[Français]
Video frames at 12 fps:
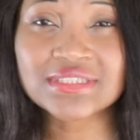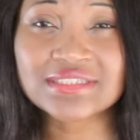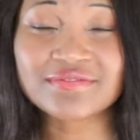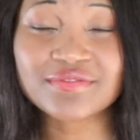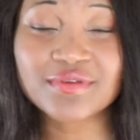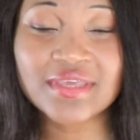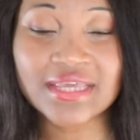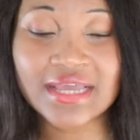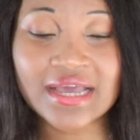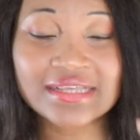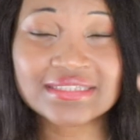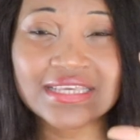10 feuilles,
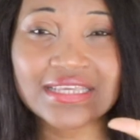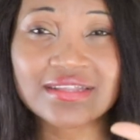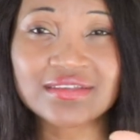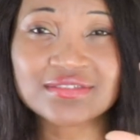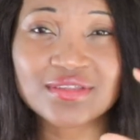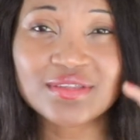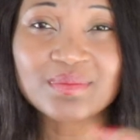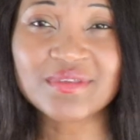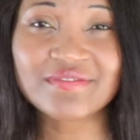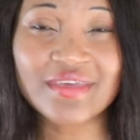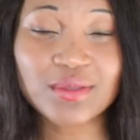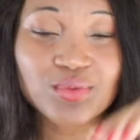écraser et dans un
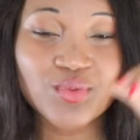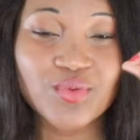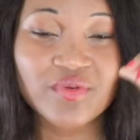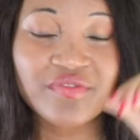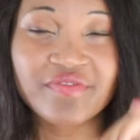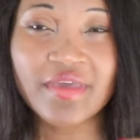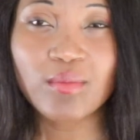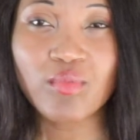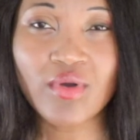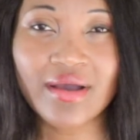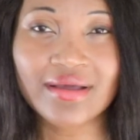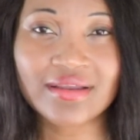demi-verre d'eau, faire
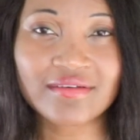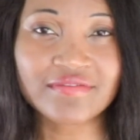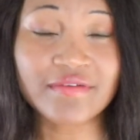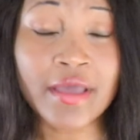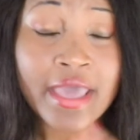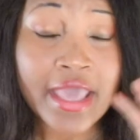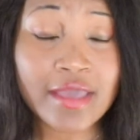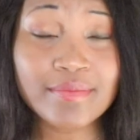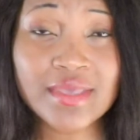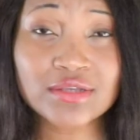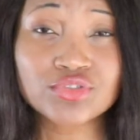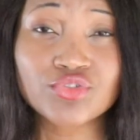boire à l'enfant. Et
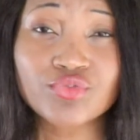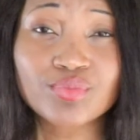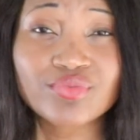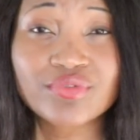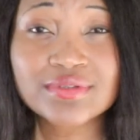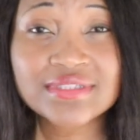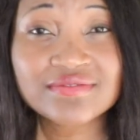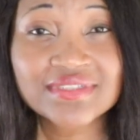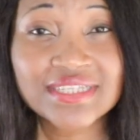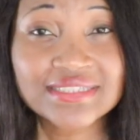bien sûr, vous pouvez aussi vous